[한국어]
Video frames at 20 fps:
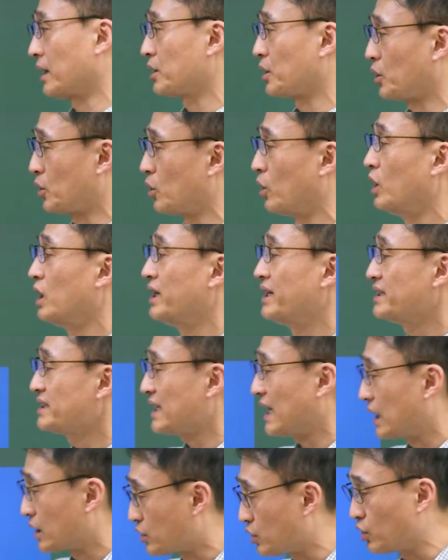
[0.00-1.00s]
그리고
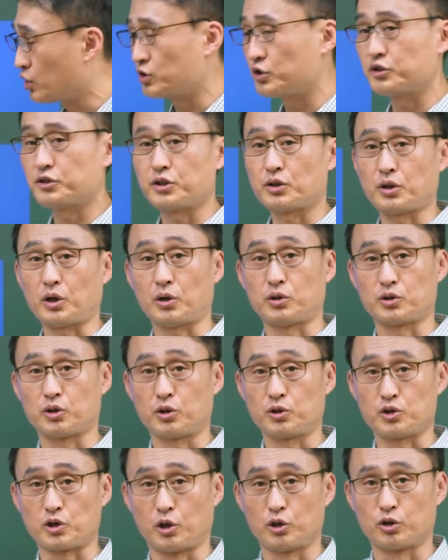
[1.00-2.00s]
자격
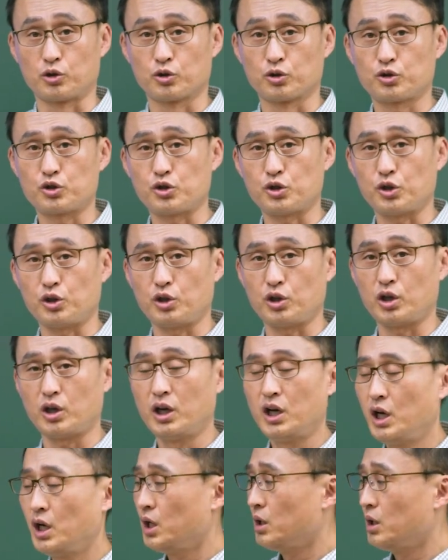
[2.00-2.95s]
취소되어도 절동치